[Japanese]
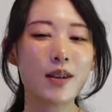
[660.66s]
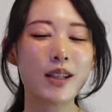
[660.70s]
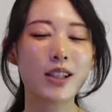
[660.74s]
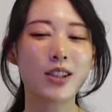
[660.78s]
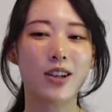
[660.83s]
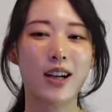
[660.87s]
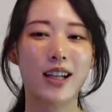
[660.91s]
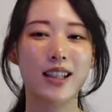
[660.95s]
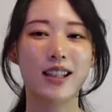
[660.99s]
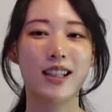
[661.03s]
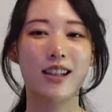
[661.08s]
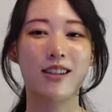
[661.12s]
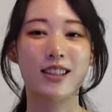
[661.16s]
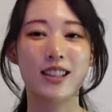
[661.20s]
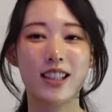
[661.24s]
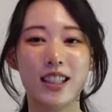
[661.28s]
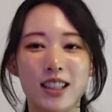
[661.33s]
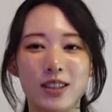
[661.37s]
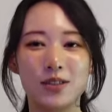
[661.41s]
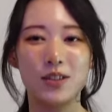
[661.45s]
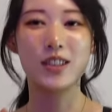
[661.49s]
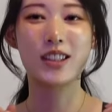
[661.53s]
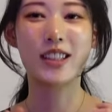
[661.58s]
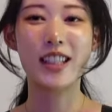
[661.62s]
めとかあったら
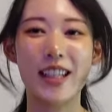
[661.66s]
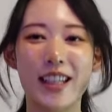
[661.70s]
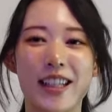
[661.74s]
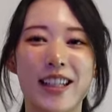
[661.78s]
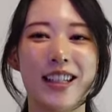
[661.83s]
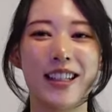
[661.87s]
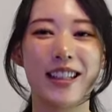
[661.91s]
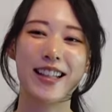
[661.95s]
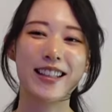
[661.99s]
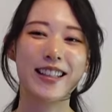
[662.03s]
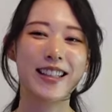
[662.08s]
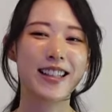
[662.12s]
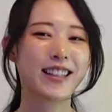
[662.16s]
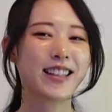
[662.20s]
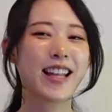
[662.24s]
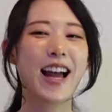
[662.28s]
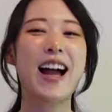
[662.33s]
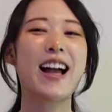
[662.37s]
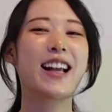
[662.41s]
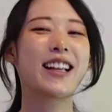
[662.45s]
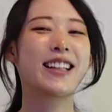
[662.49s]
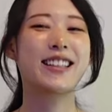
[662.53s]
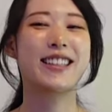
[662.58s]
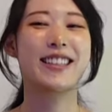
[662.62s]
私もぜひ聞き
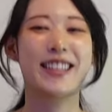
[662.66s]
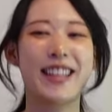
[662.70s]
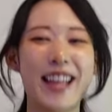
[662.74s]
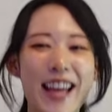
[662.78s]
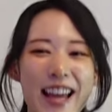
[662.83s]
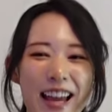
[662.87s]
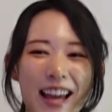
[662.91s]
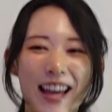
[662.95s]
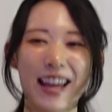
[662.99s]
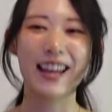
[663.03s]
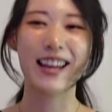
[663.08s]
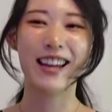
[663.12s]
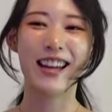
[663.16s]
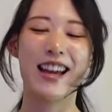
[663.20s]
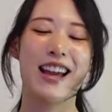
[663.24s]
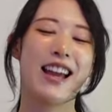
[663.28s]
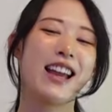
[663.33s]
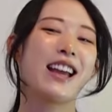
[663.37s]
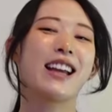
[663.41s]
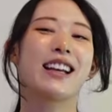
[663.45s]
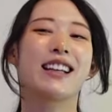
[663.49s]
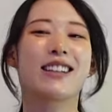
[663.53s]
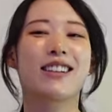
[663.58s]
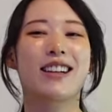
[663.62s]
たいんで
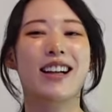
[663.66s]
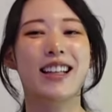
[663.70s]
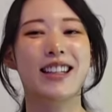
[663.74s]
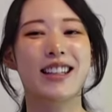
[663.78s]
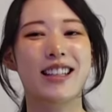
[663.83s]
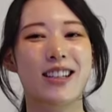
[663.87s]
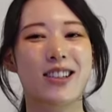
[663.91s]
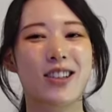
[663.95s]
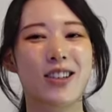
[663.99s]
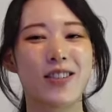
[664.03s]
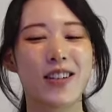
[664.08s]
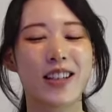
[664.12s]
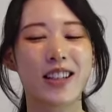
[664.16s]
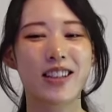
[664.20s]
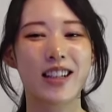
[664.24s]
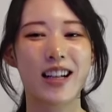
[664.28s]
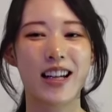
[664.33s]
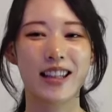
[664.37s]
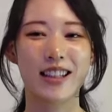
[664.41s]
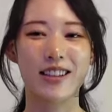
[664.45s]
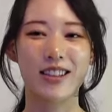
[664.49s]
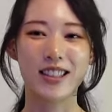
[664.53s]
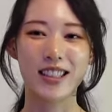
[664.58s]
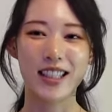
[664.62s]
よかったらコメント
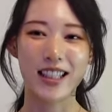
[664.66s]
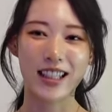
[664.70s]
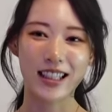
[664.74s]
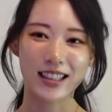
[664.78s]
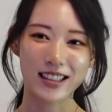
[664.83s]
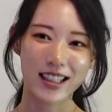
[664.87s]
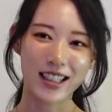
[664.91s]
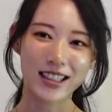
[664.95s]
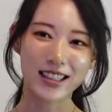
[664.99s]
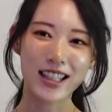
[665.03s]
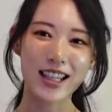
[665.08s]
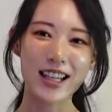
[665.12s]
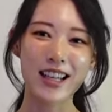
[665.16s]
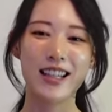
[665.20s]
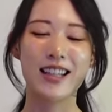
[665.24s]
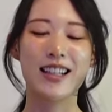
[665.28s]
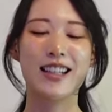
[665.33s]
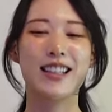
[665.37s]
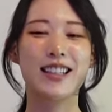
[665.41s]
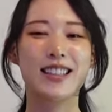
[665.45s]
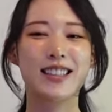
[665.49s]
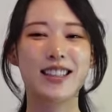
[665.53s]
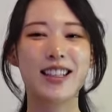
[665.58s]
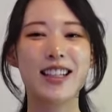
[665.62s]
欄で教えてください
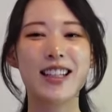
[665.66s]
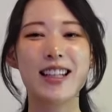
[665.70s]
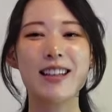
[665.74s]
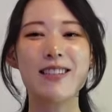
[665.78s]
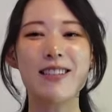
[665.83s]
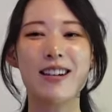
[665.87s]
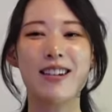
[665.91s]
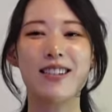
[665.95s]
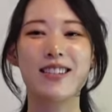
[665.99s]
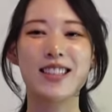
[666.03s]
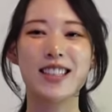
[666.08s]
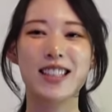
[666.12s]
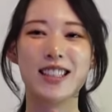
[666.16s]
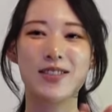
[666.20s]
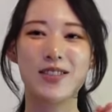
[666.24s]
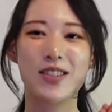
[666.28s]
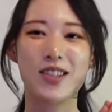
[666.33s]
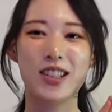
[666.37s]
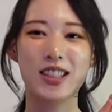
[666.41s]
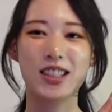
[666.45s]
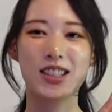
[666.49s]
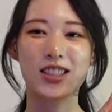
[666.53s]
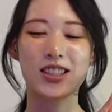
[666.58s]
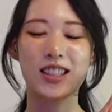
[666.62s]
それでは本日も
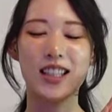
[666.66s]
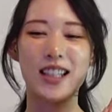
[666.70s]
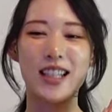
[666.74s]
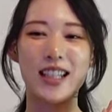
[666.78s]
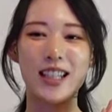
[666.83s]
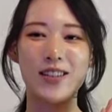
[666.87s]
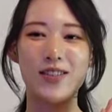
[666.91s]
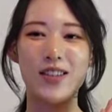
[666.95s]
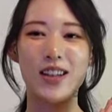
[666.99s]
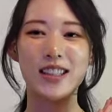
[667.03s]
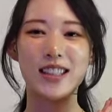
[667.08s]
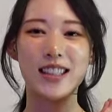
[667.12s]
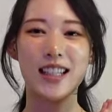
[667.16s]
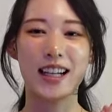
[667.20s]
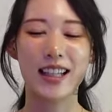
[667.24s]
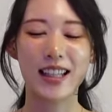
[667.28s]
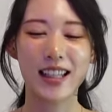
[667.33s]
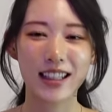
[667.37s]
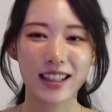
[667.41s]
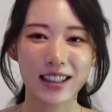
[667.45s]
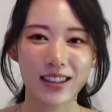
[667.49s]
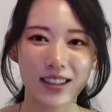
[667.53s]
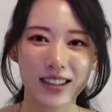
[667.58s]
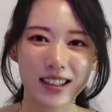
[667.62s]
ご視聴いただきましてあり
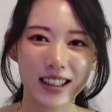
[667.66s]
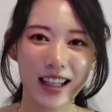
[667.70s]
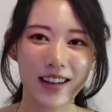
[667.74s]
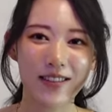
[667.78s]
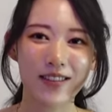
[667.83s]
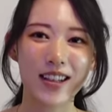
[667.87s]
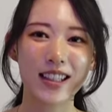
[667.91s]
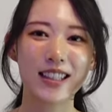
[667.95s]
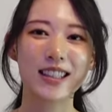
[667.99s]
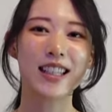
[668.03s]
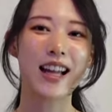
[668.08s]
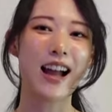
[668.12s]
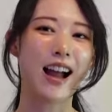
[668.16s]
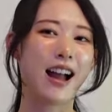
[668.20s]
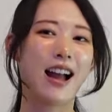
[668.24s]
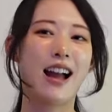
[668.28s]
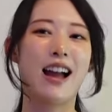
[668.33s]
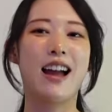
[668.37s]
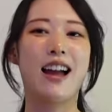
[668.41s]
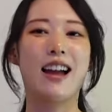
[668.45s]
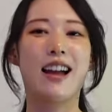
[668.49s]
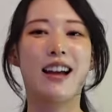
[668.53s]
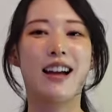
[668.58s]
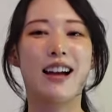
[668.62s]
がとうございました
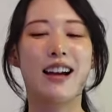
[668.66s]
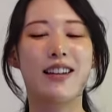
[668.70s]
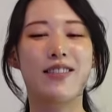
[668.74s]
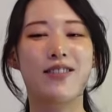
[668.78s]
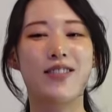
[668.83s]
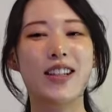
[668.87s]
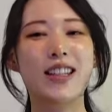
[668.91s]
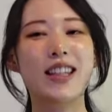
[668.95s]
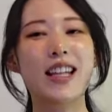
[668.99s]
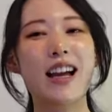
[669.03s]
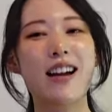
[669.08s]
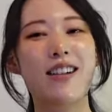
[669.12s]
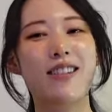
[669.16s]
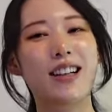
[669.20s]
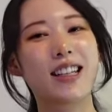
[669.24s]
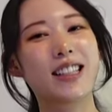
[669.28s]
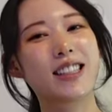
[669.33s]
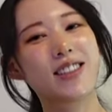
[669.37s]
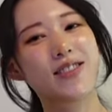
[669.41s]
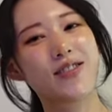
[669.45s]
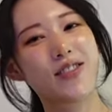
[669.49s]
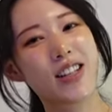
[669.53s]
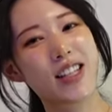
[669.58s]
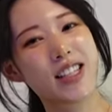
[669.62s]
またお会い
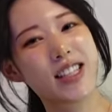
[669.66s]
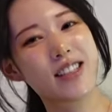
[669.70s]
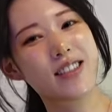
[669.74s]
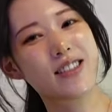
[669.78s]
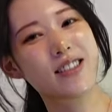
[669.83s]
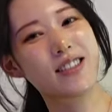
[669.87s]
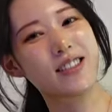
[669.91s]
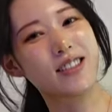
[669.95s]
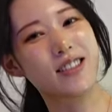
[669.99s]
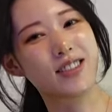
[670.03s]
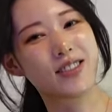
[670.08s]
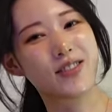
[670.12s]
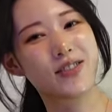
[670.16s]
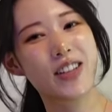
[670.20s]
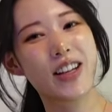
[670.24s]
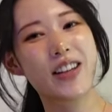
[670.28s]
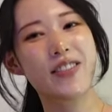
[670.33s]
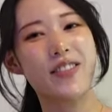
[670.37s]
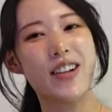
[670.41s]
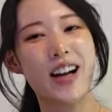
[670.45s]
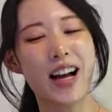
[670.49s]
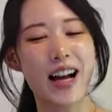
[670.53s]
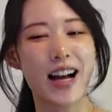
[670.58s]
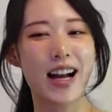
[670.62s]
しましょう
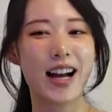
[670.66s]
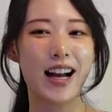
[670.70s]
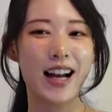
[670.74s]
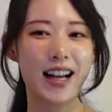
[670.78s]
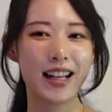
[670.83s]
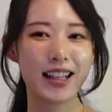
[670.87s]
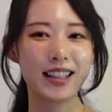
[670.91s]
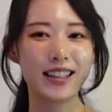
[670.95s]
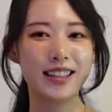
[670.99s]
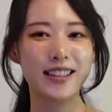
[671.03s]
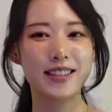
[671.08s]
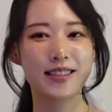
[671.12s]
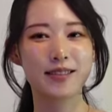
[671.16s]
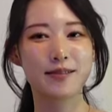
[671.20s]
バイバーイうん